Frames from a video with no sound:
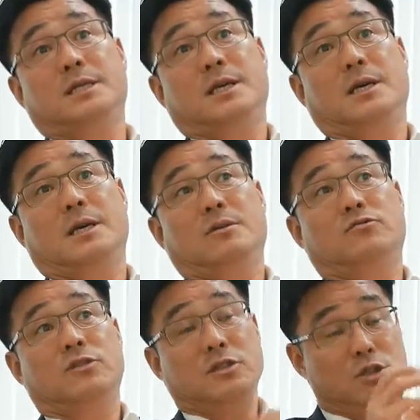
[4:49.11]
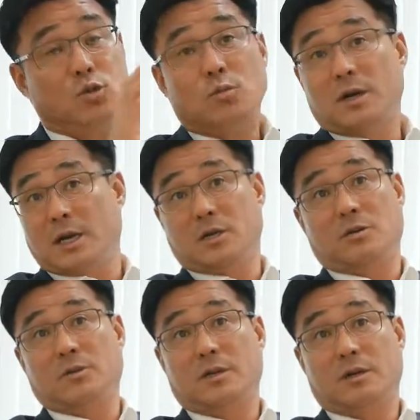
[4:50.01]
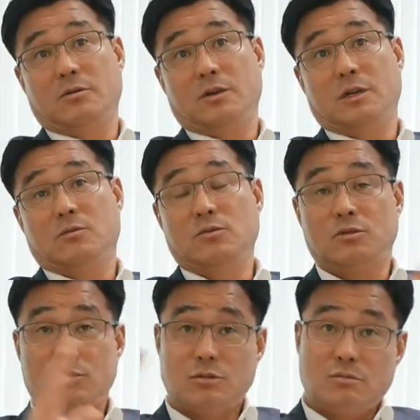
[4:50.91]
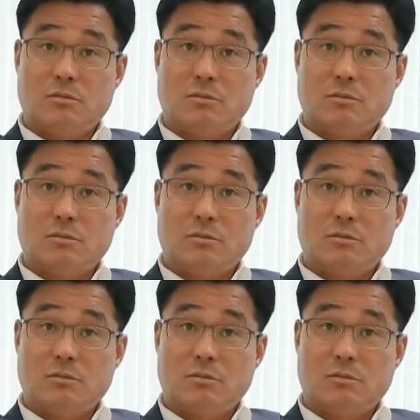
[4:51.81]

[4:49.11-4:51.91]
이제 우리는 이쪽만 갈 겁니다라고 얘기하면